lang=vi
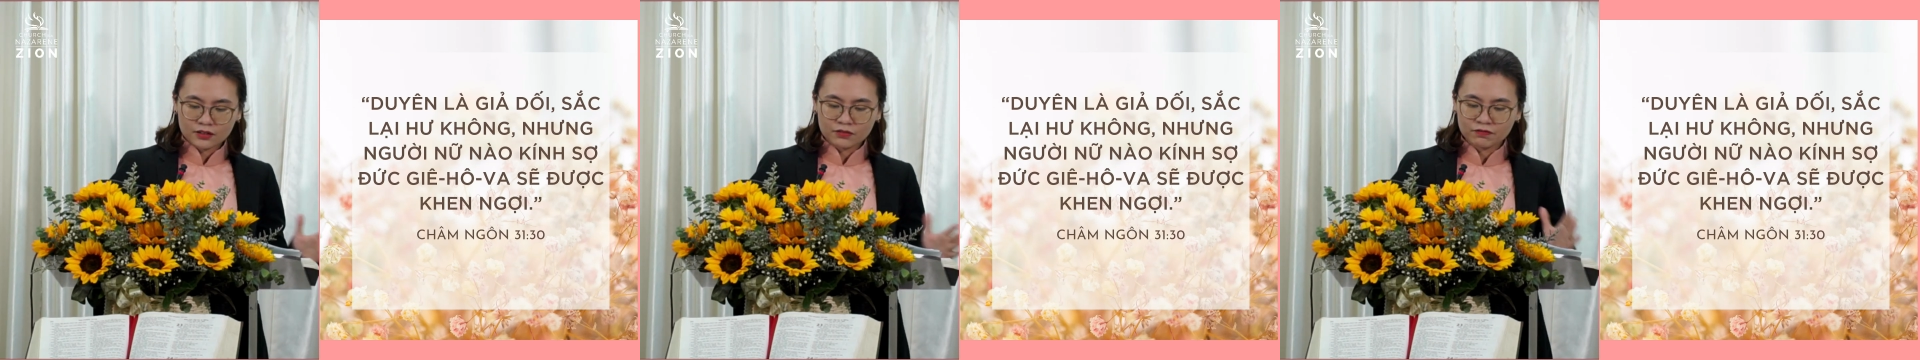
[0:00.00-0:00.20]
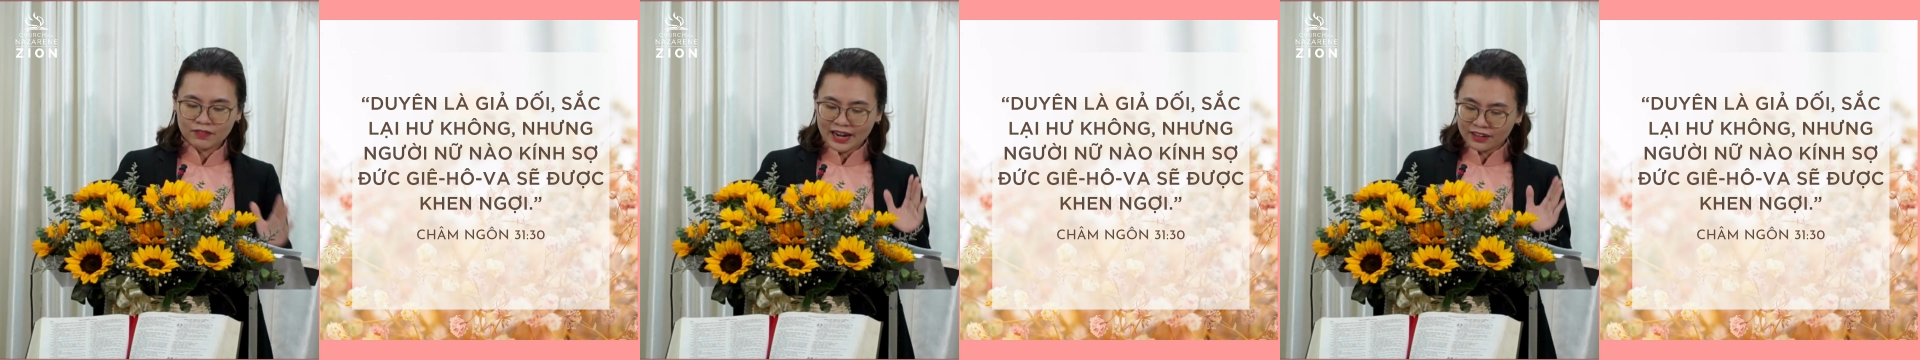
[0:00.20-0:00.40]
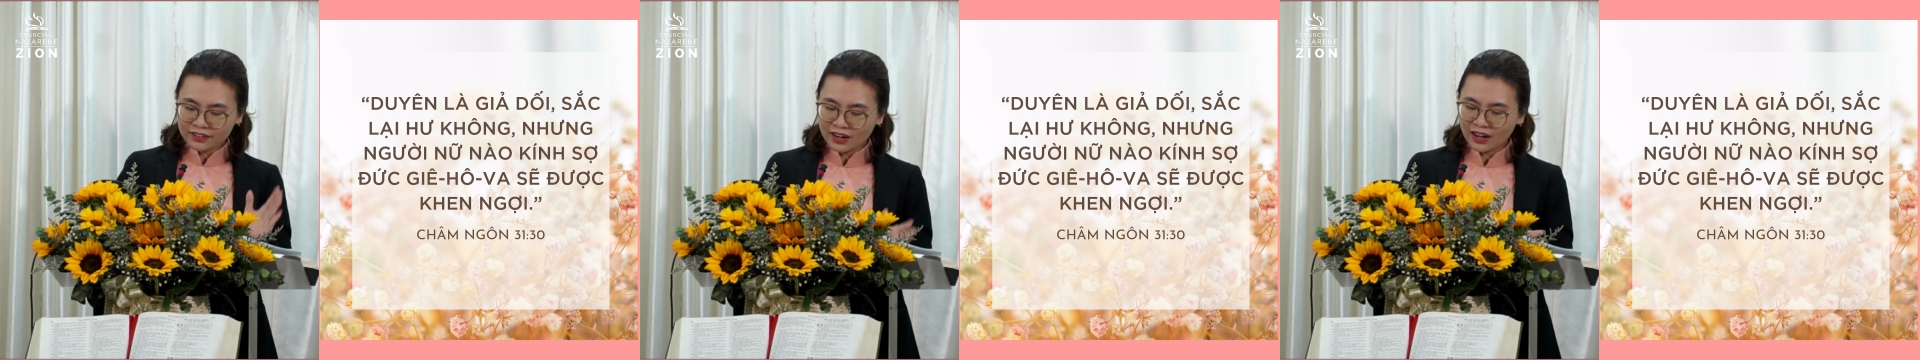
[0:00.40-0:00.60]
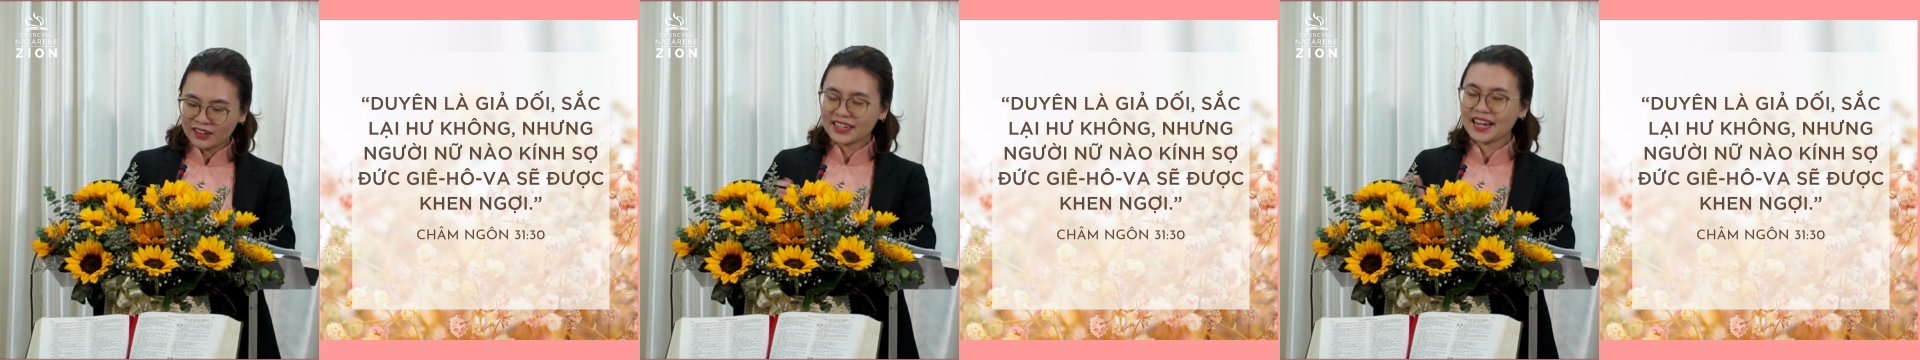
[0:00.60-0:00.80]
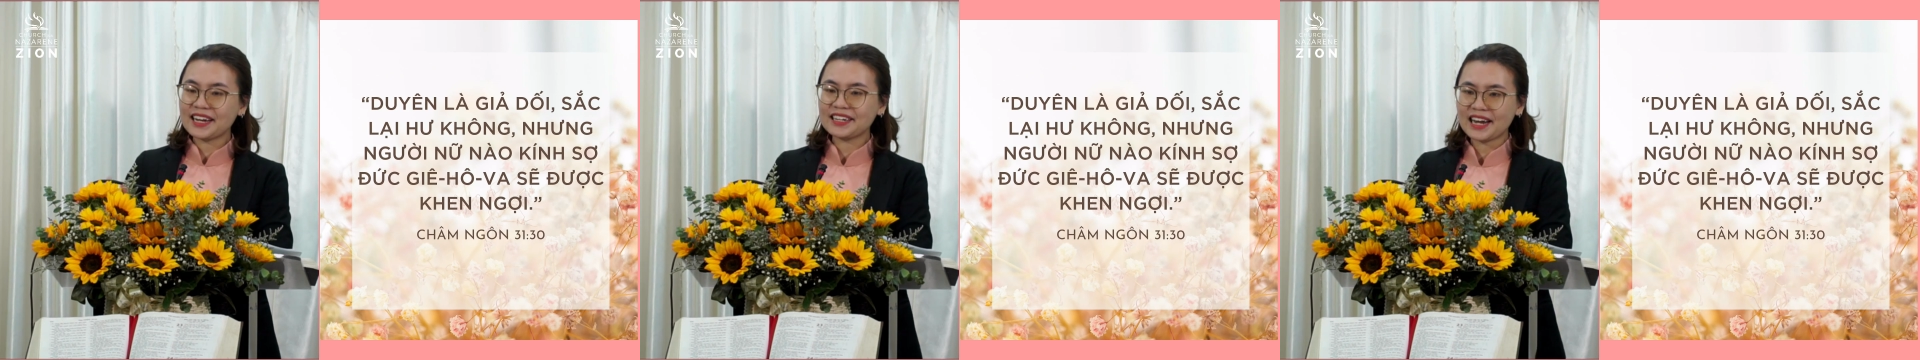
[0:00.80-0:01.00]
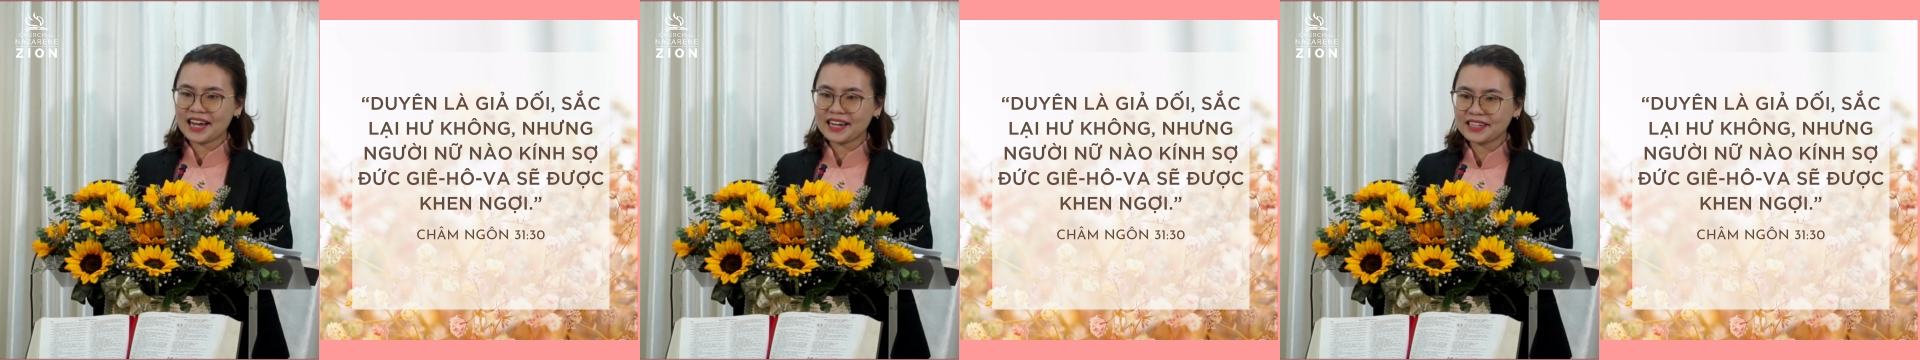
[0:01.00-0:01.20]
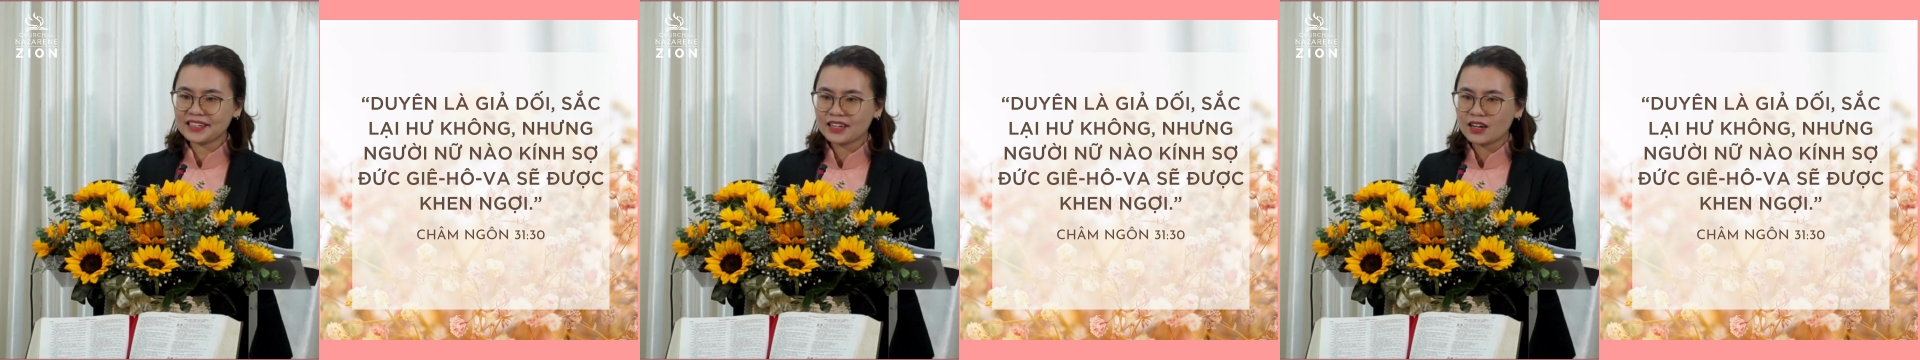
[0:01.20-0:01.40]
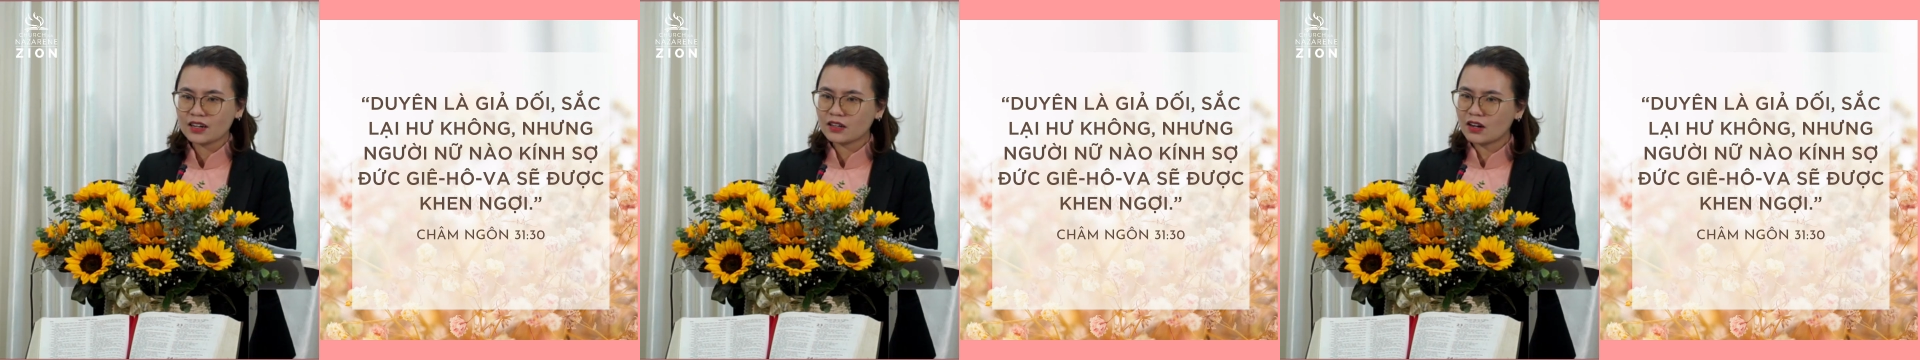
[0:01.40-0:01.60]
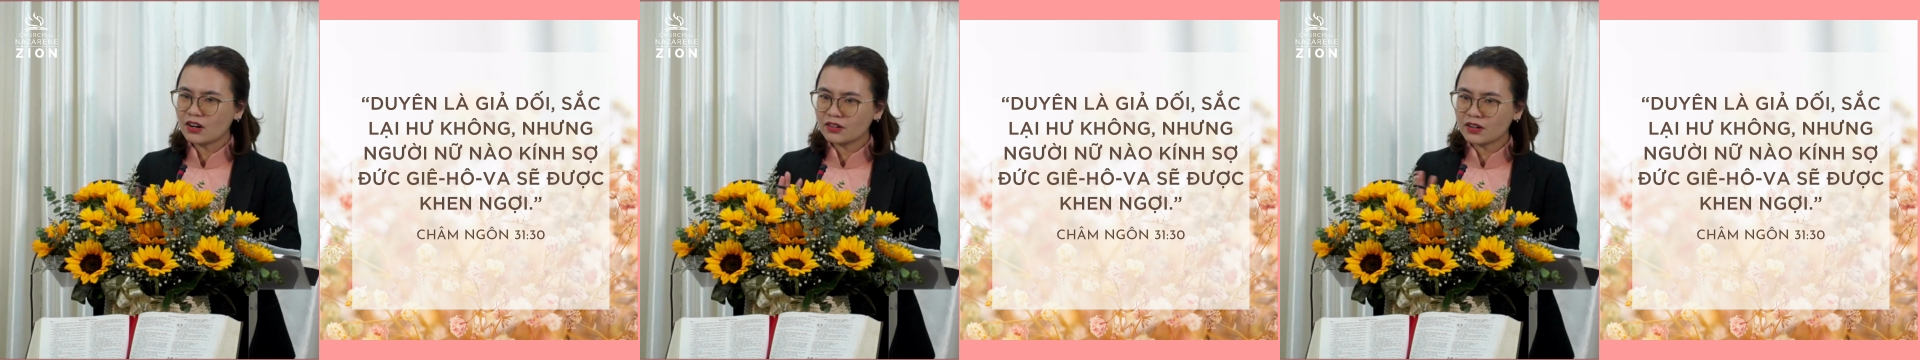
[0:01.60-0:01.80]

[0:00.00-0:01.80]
và lẫn ngày nay có